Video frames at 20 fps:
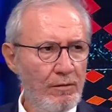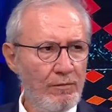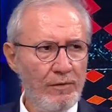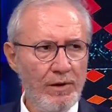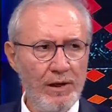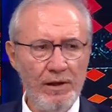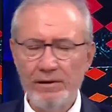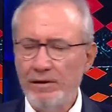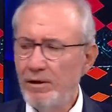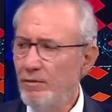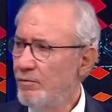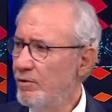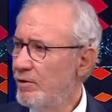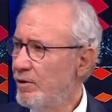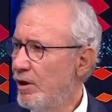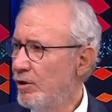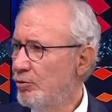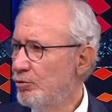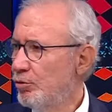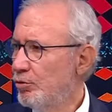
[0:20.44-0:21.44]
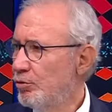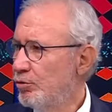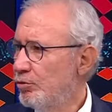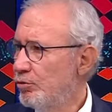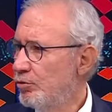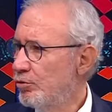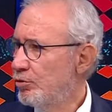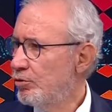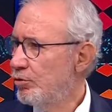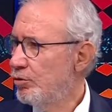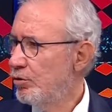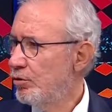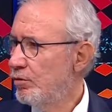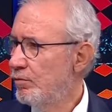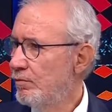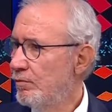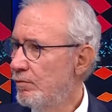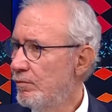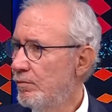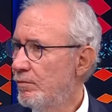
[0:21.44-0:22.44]
Fatih'imin rahat olduğunu düşünüyorum.
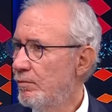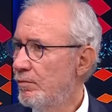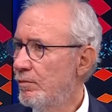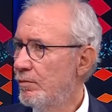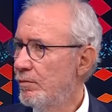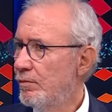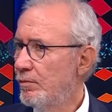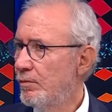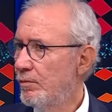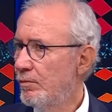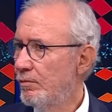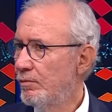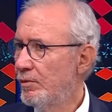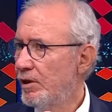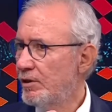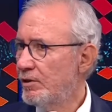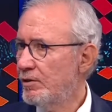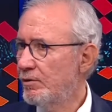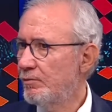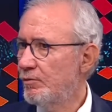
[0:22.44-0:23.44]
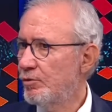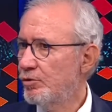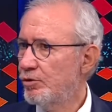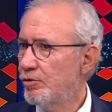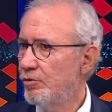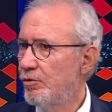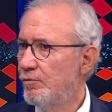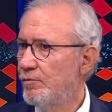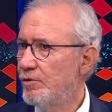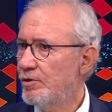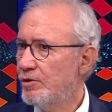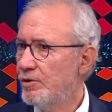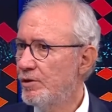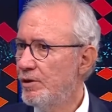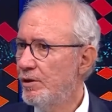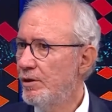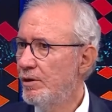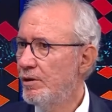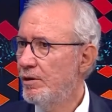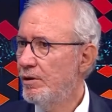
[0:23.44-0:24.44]
Bak Moskova
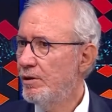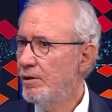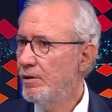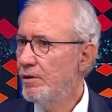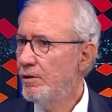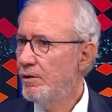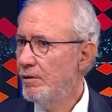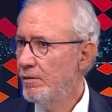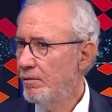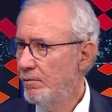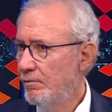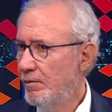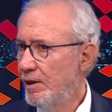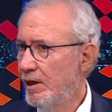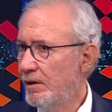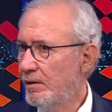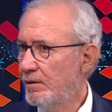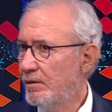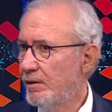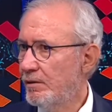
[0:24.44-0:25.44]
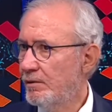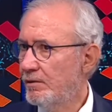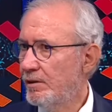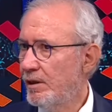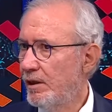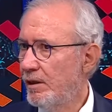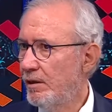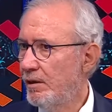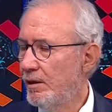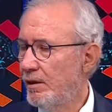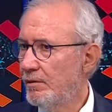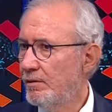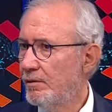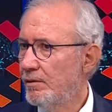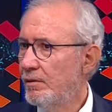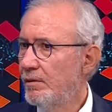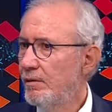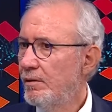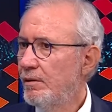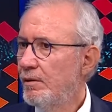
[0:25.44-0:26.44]
maçına. Berkan, Taylan,
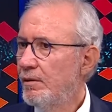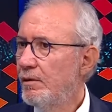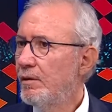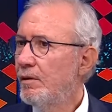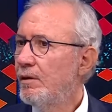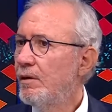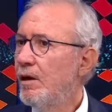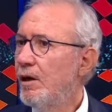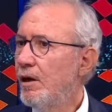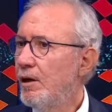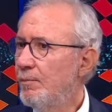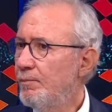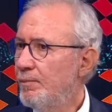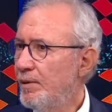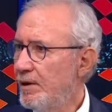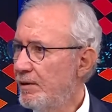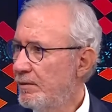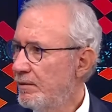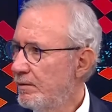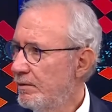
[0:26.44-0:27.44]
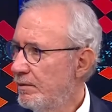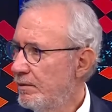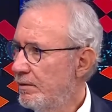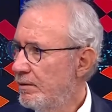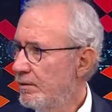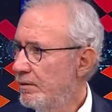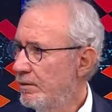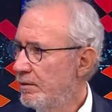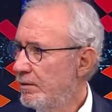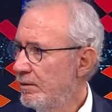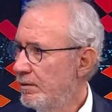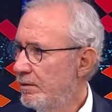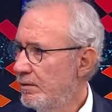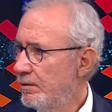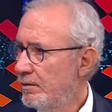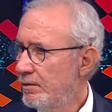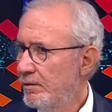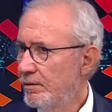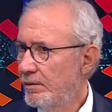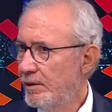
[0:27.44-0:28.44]
Alper
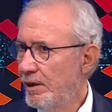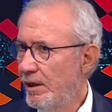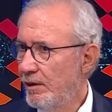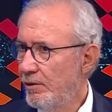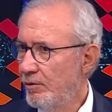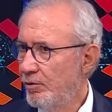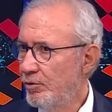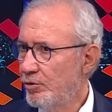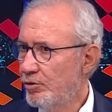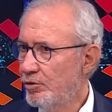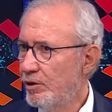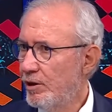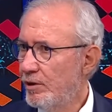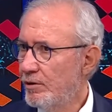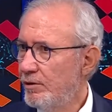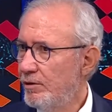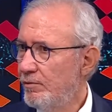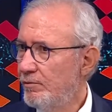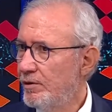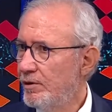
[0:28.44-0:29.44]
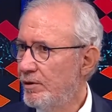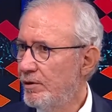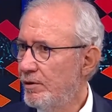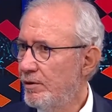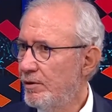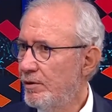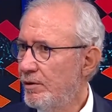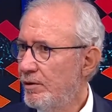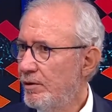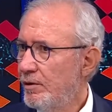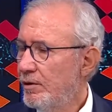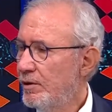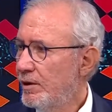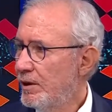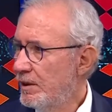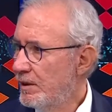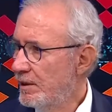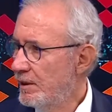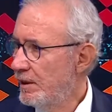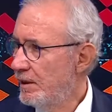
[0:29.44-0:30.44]
yerli oyuncular değil mi?
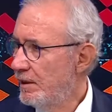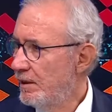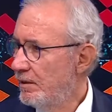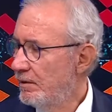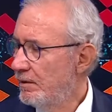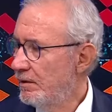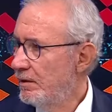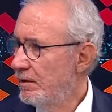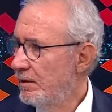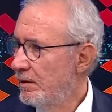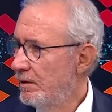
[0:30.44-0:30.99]
Yani genelde